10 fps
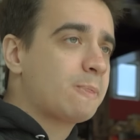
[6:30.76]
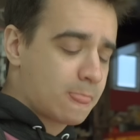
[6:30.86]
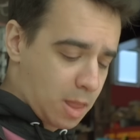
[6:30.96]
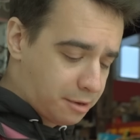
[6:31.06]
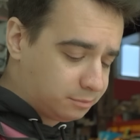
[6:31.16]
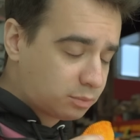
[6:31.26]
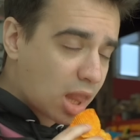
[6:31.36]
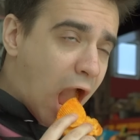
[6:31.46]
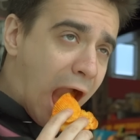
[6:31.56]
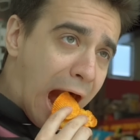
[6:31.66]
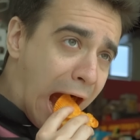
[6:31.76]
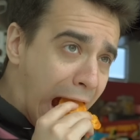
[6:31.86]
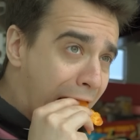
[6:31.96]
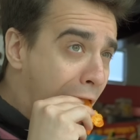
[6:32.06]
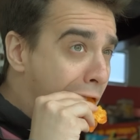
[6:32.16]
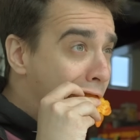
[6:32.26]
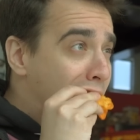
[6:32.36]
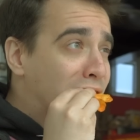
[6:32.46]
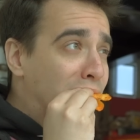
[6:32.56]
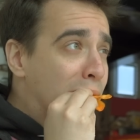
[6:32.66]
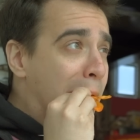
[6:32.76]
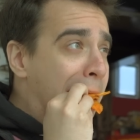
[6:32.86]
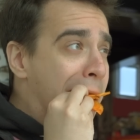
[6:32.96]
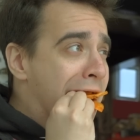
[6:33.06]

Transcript: я только самую легкую пищу, которая дает много